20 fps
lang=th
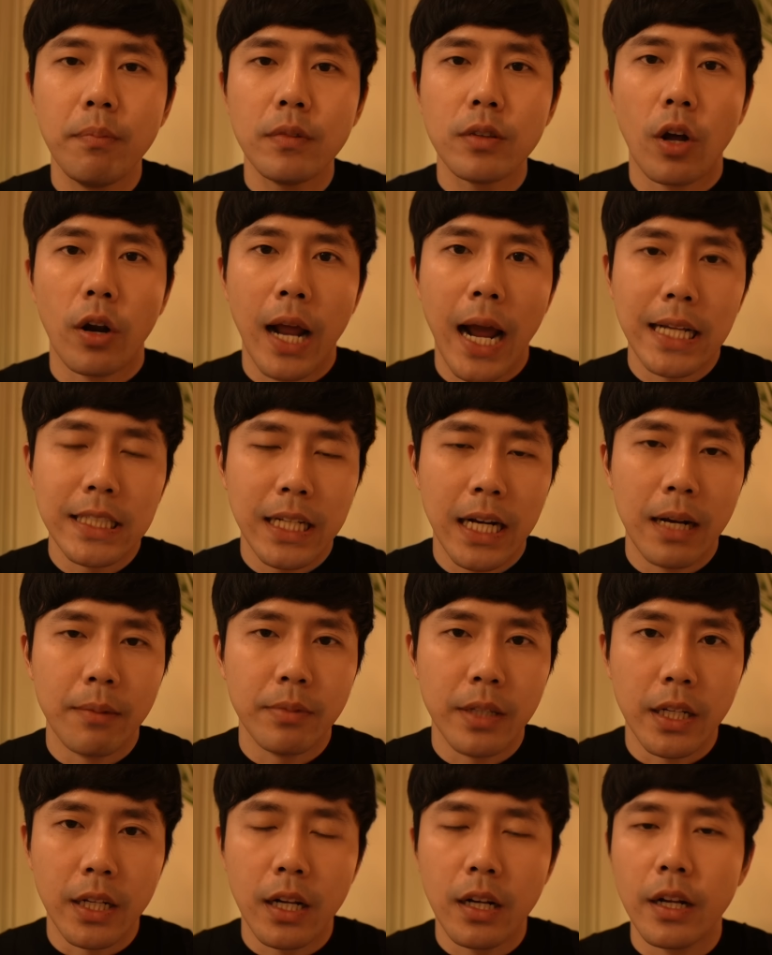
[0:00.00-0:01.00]
ต่อท้ายจากคลิป
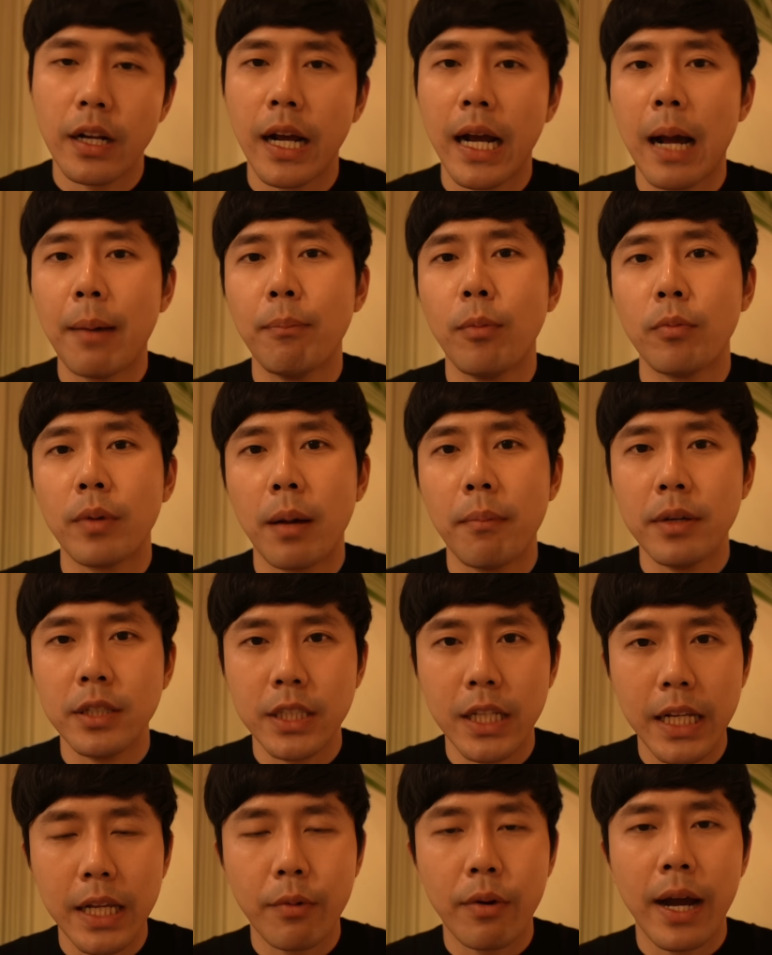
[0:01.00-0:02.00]
นี้ได้เลยนะครับผมทำเป็น
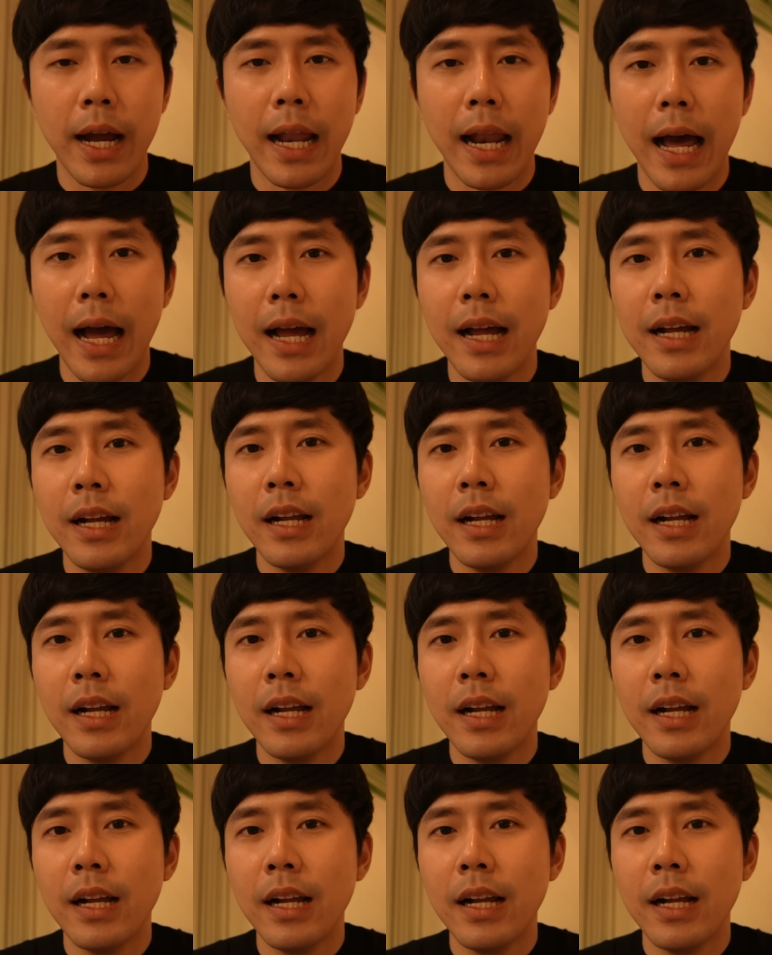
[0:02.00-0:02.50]
ซีรีส์ไว้ให้ละ